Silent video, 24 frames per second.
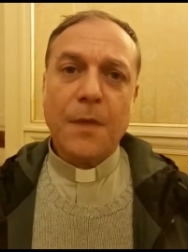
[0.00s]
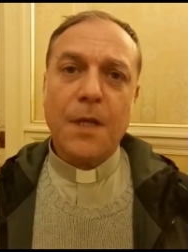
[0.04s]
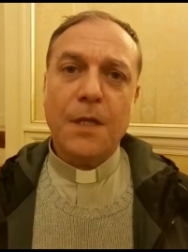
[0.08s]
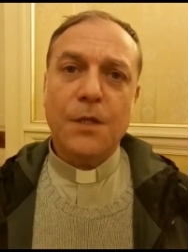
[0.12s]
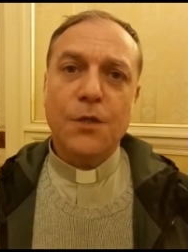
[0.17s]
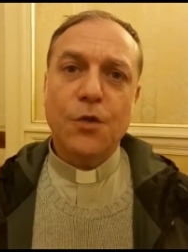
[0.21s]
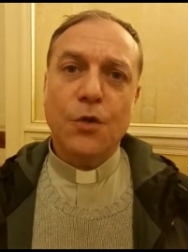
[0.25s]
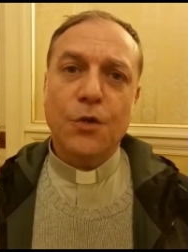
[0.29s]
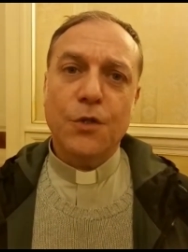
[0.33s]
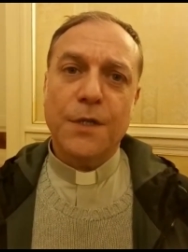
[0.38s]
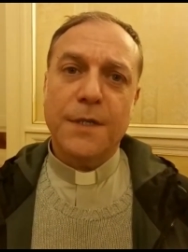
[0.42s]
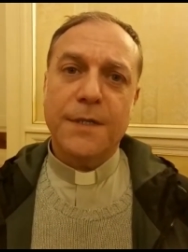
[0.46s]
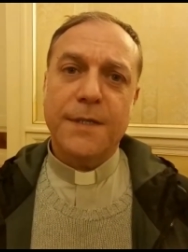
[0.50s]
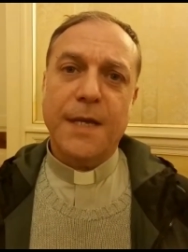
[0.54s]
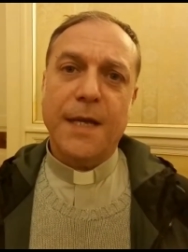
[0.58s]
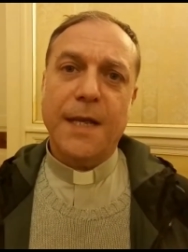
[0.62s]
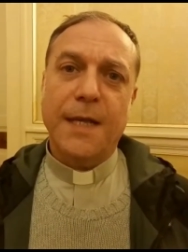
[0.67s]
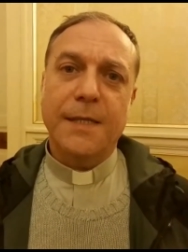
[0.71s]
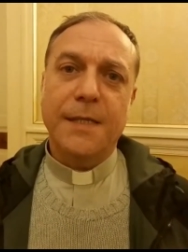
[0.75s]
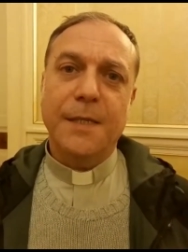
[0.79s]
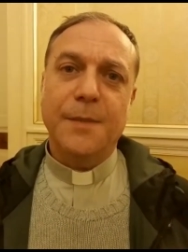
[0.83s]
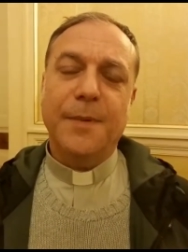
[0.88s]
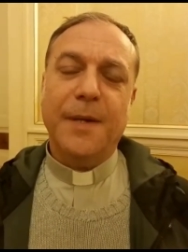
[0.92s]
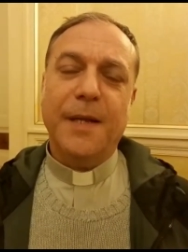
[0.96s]

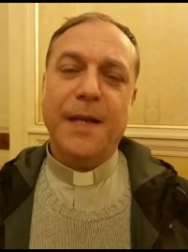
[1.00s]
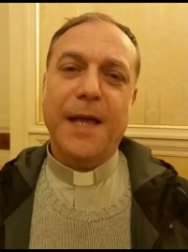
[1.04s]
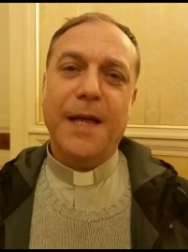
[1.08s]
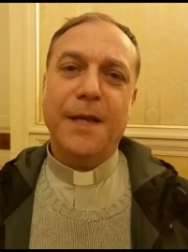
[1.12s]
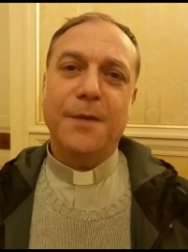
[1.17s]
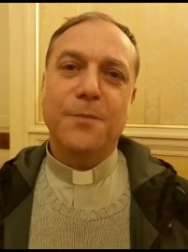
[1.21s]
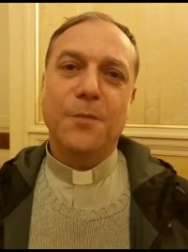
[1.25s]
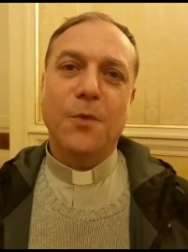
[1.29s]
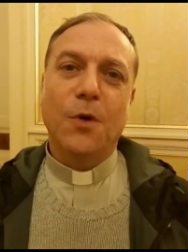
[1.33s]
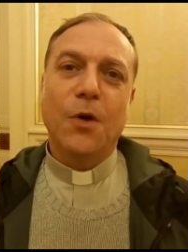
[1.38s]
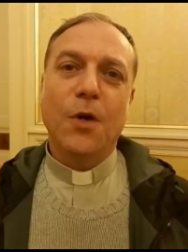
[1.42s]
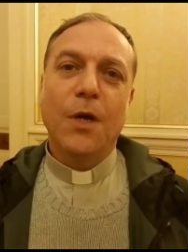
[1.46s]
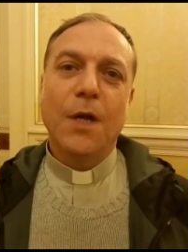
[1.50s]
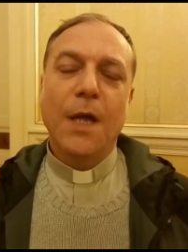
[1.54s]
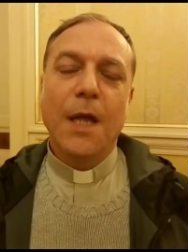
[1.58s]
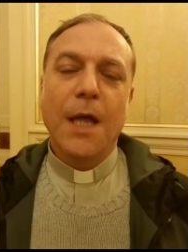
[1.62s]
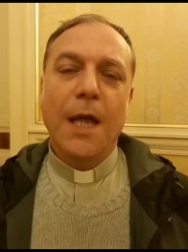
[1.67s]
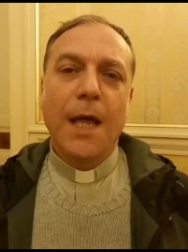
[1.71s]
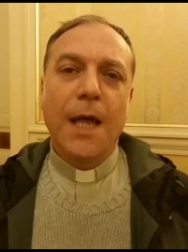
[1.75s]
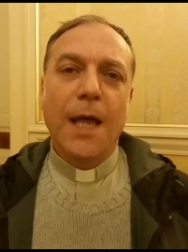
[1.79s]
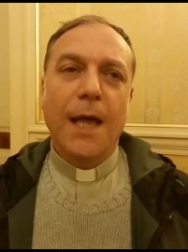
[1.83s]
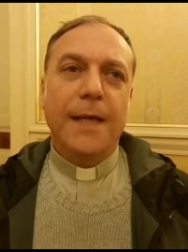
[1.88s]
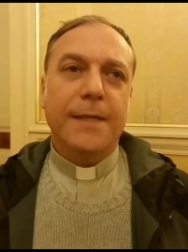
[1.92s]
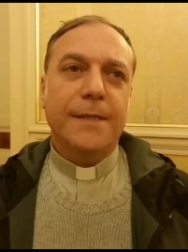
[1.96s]
diocesana di Palermo,
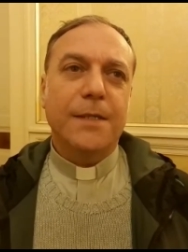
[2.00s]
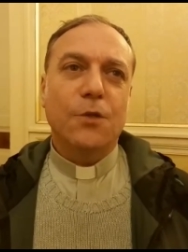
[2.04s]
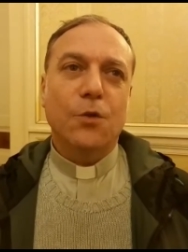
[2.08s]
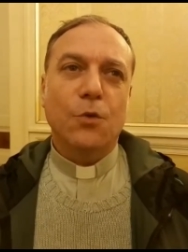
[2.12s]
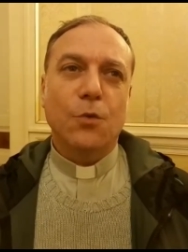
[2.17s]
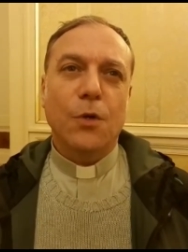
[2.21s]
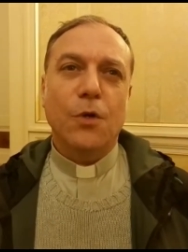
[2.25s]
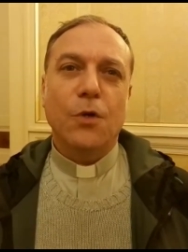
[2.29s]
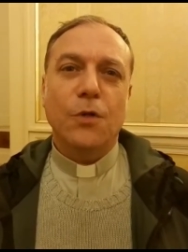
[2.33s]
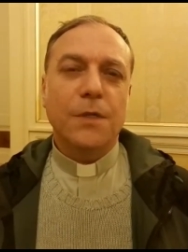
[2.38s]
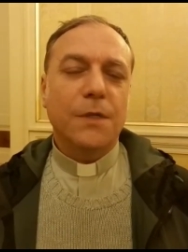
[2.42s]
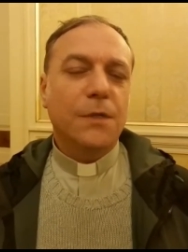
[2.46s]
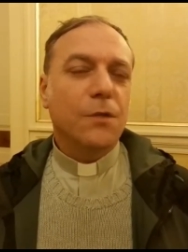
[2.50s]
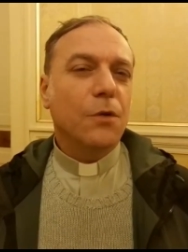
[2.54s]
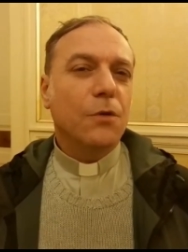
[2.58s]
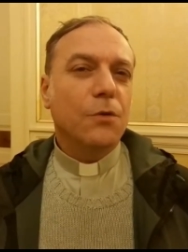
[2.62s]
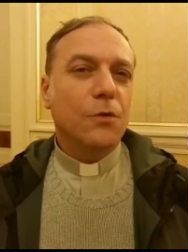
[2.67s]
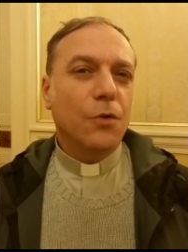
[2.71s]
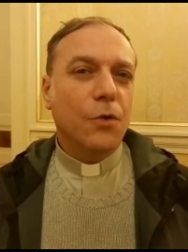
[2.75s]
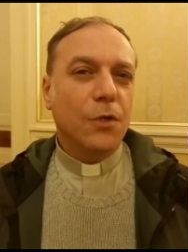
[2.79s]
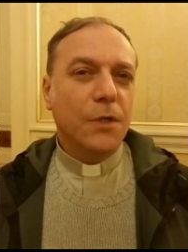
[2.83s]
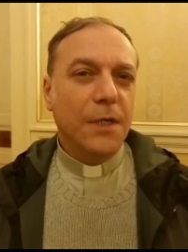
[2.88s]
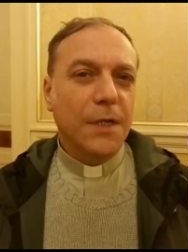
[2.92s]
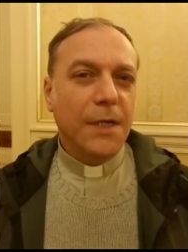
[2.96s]
è stato quello di
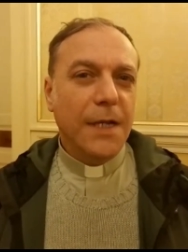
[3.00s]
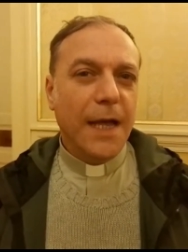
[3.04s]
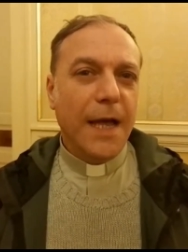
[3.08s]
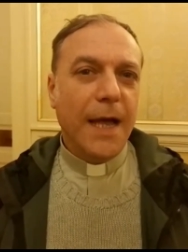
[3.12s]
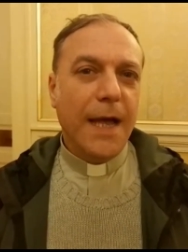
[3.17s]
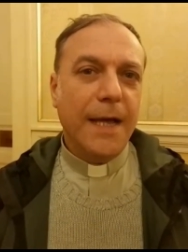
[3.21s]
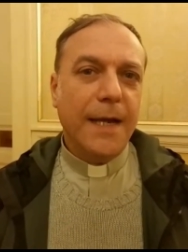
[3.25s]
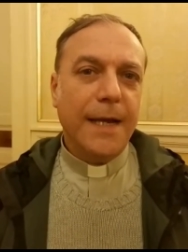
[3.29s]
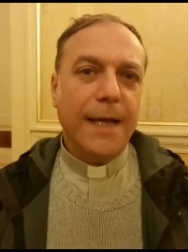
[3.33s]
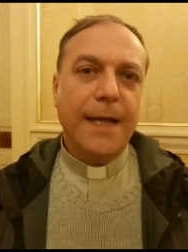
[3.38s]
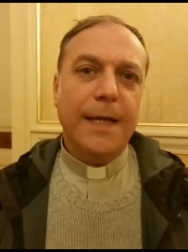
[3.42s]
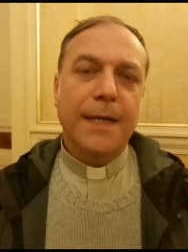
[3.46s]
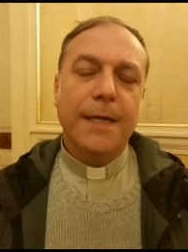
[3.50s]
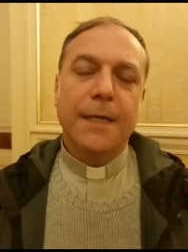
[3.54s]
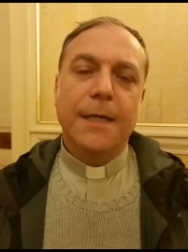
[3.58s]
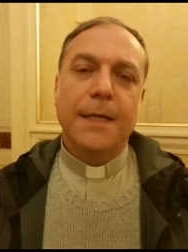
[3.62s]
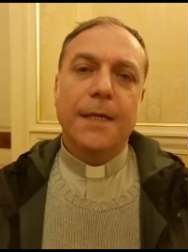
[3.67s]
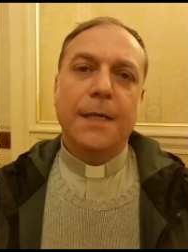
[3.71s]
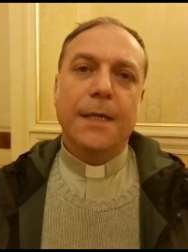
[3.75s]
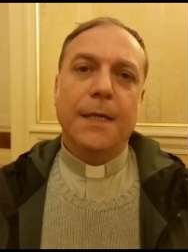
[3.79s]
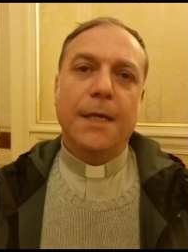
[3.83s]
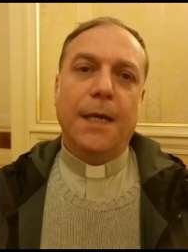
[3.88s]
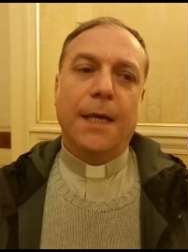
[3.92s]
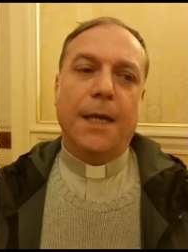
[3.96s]

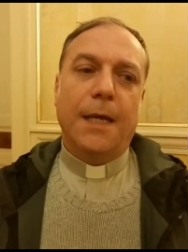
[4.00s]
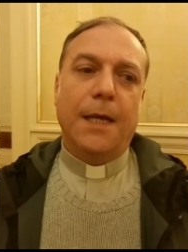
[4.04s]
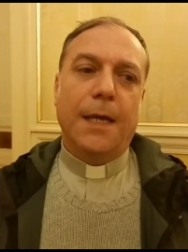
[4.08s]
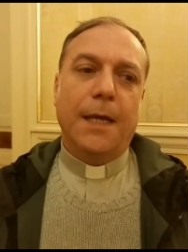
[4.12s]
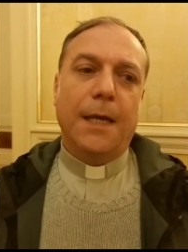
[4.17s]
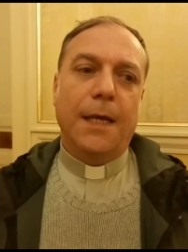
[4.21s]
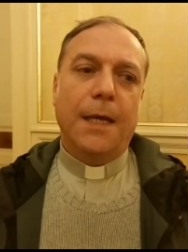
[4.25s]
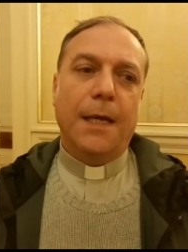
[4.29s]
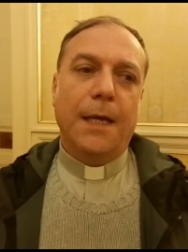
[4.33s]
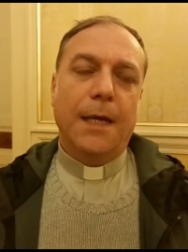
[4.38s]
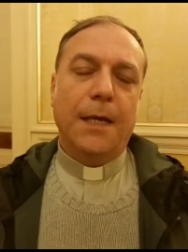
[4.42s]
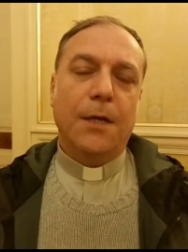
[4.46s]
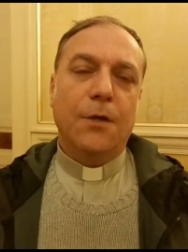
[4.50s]
sottolineare eh,